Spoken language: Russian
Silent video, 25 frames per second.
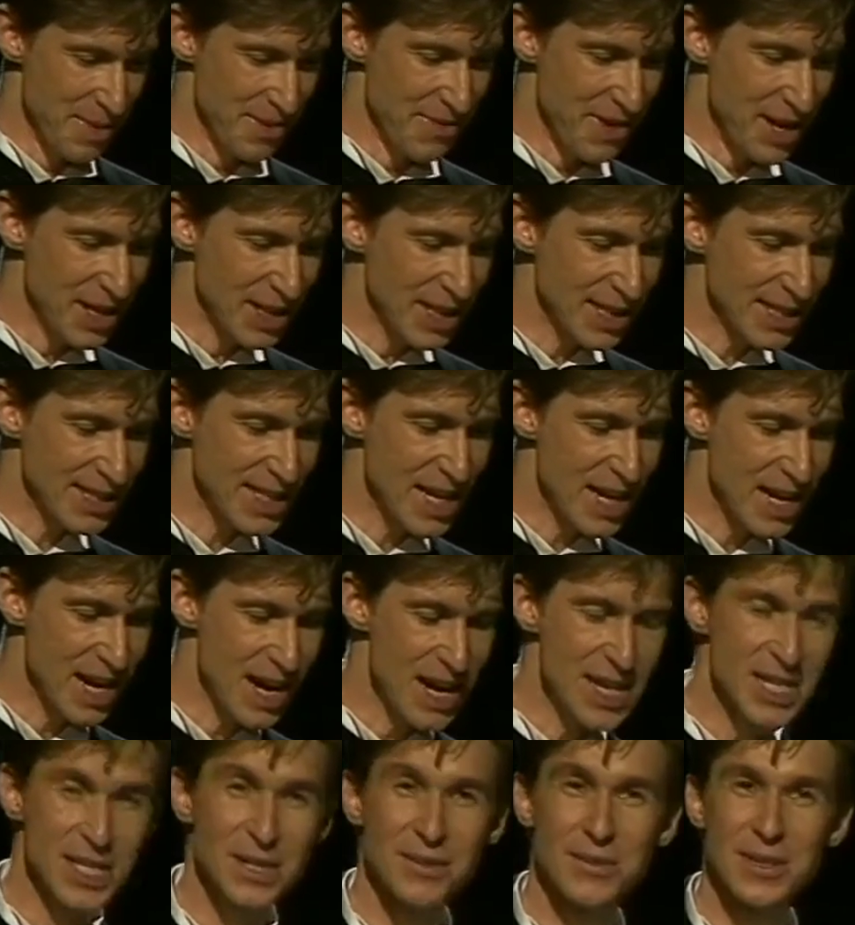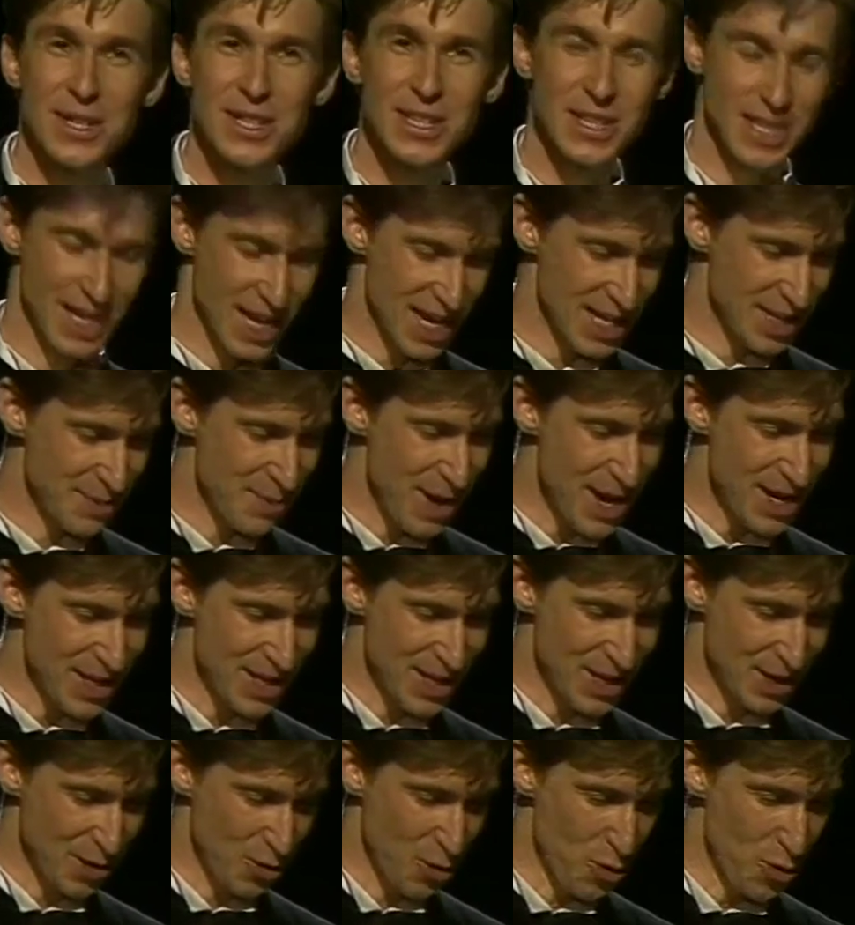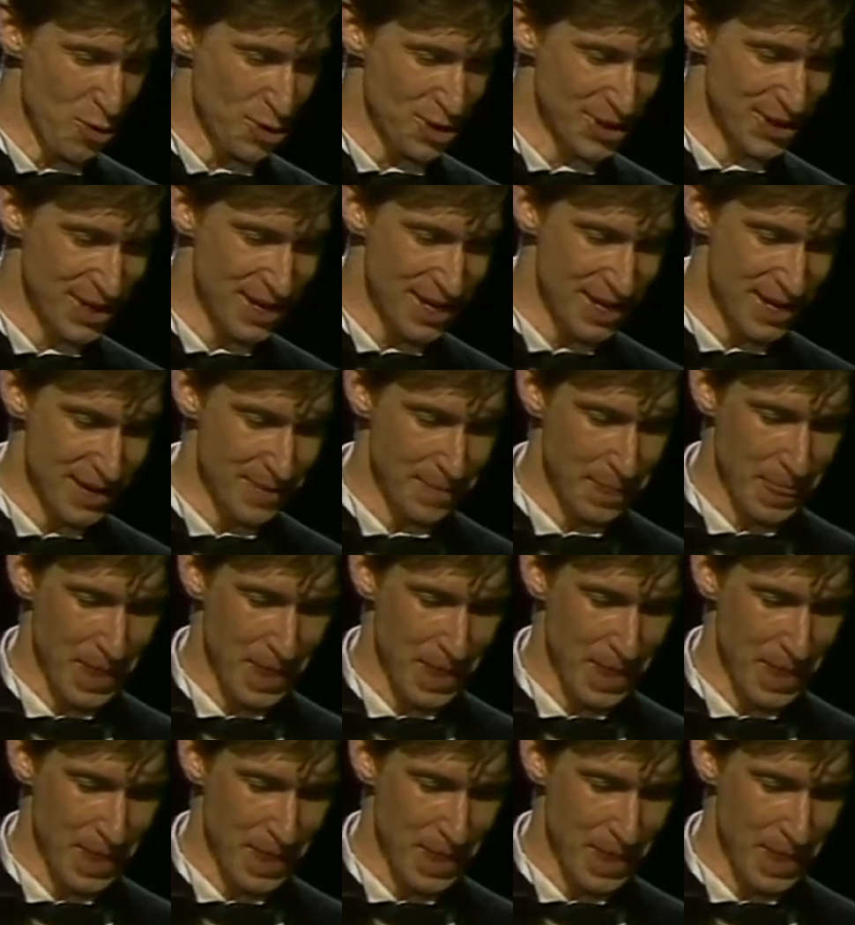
бывало захаживает кошмарный котика,